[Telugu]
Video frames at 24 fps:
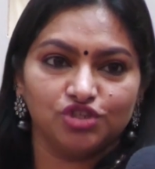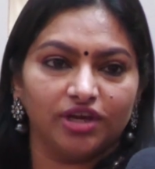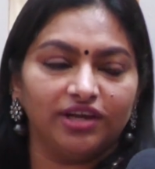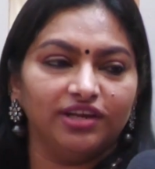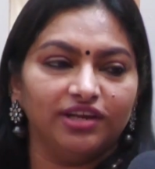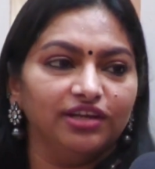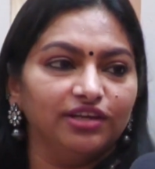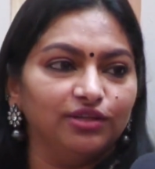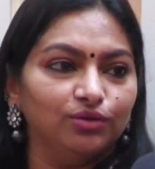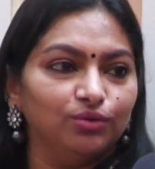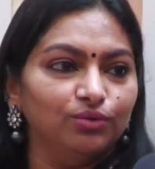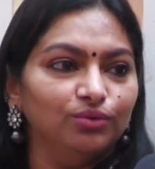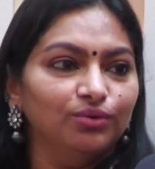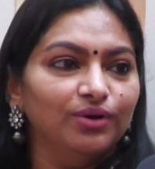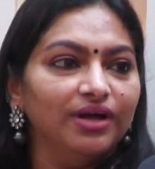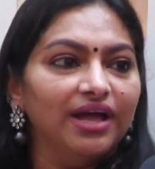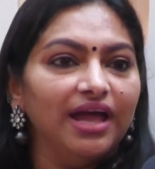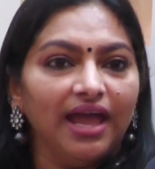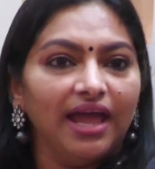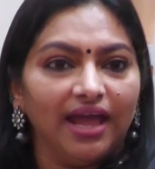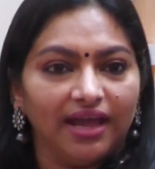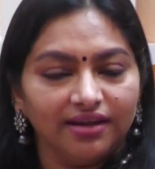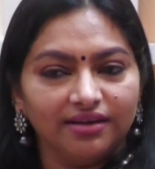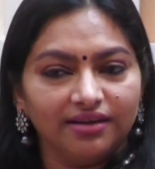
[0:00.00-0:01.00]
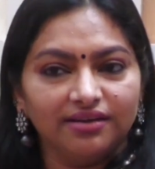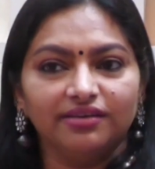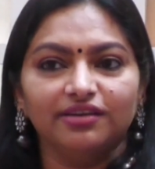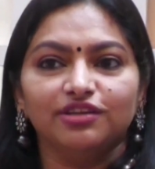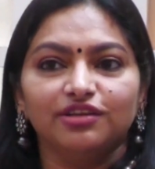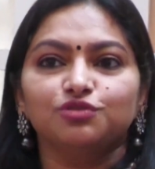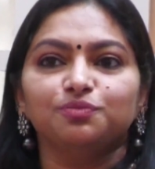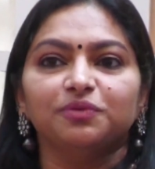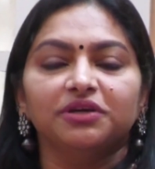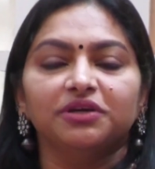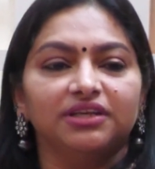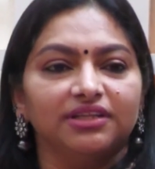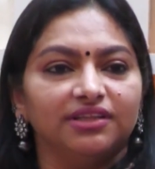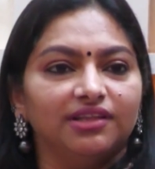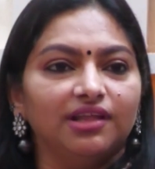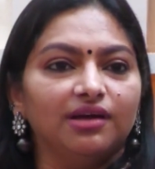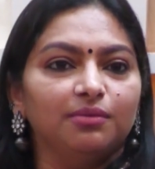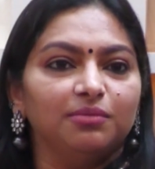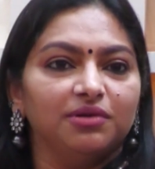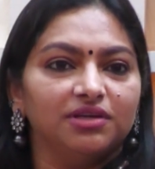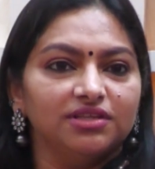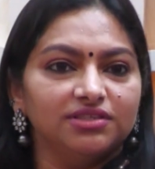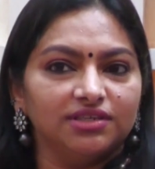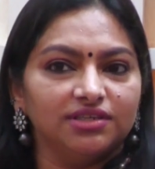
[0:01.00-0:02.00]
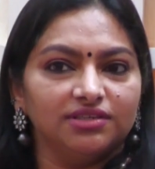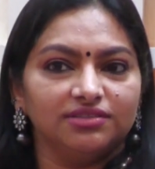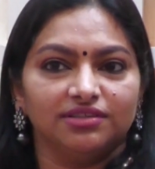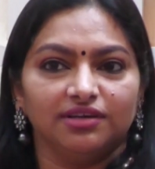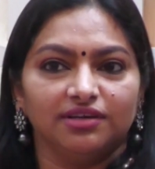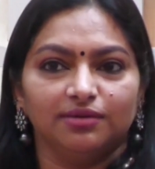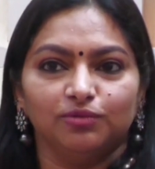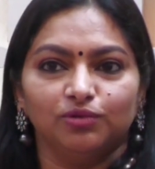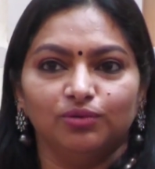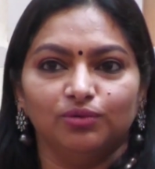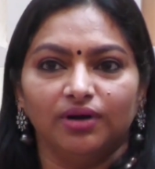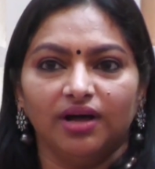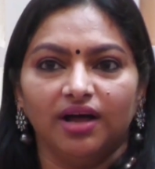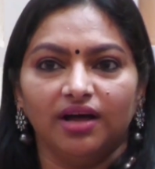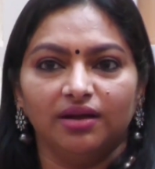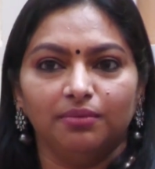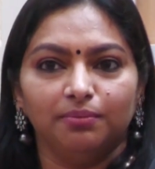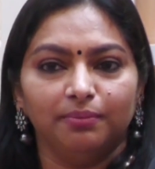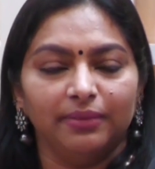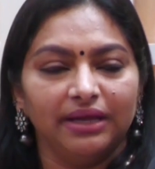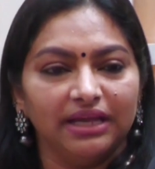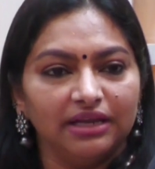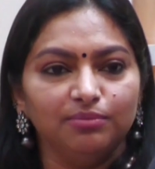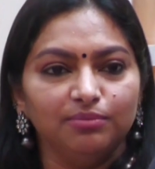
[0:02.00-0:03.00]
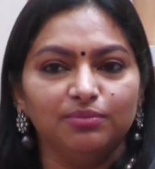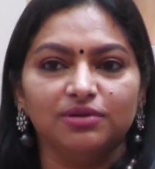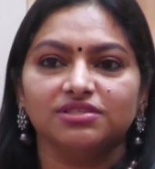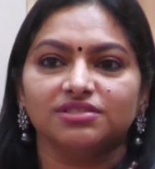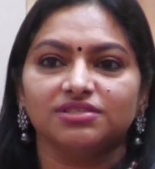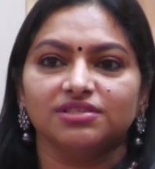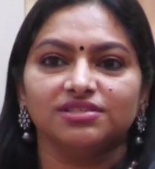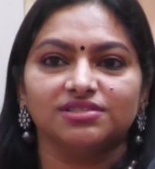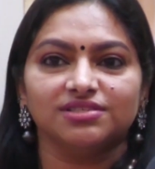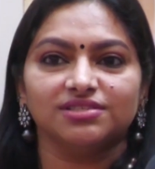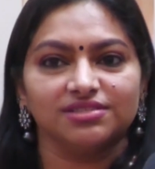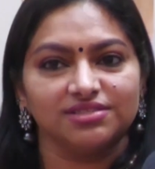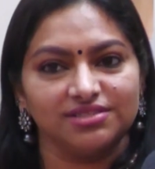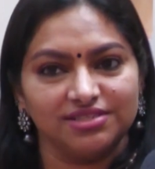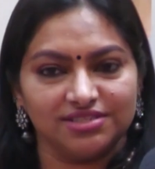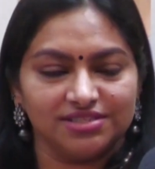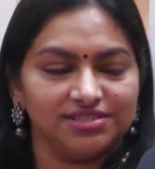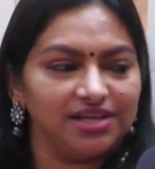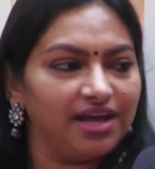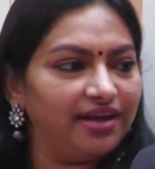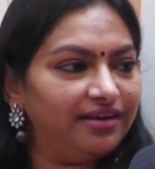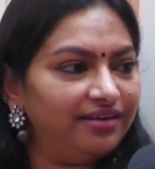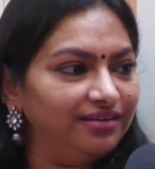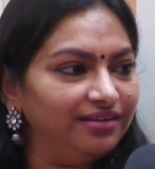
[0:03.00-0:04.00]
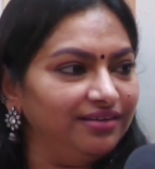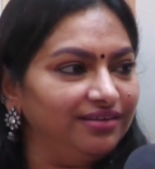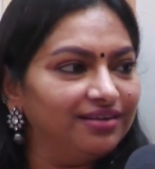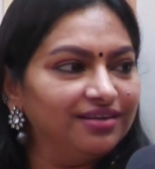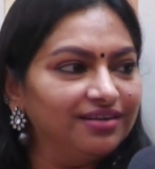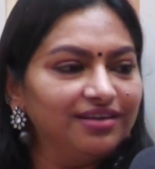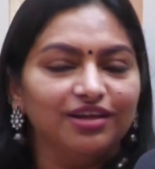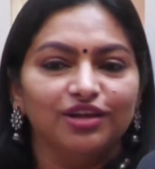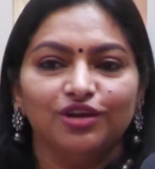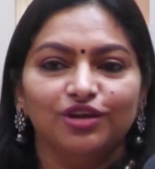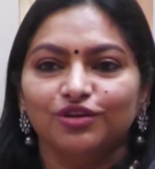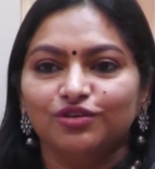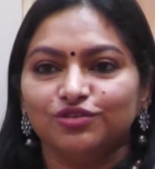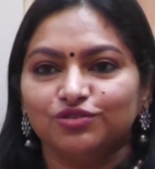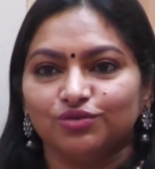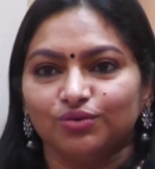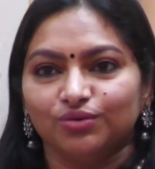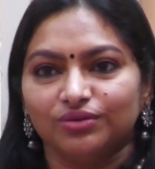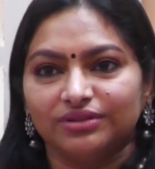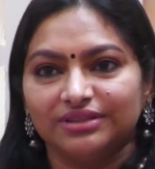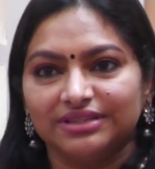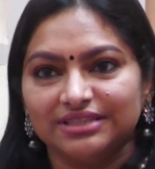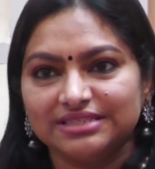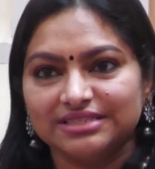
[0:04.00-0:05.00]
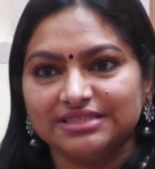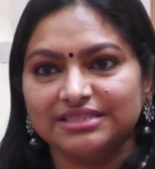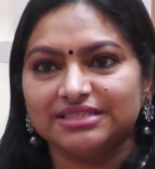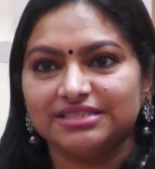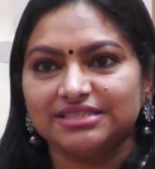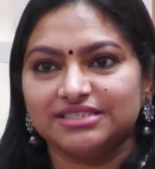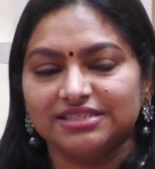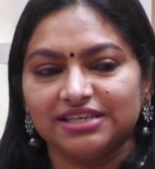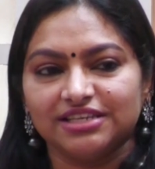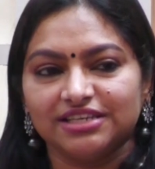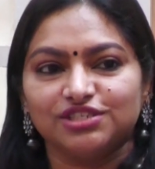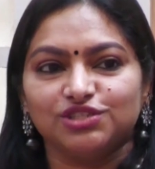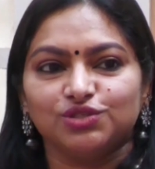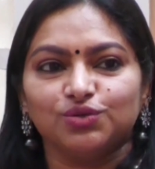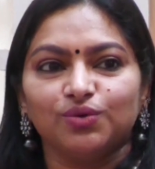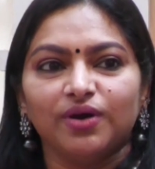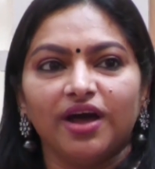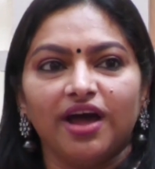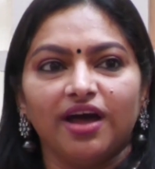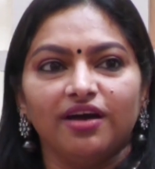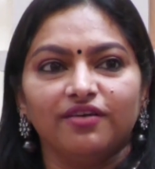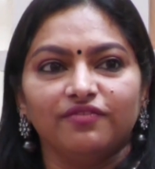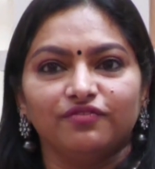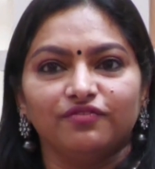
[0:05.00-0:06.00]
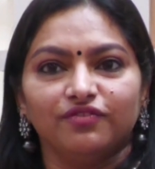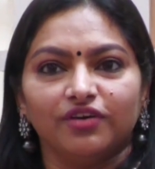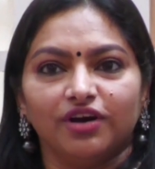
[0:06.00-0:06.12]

చేయలేదు ఎంకరేజ్మెంట్ ఇద్దామని చేశాము ఆర్ మెయిన్ బిజినెస్ ఇస్ డిజైనింగ్ సో దిస్ ఇస్ జస్ట్ టు హ్యావ్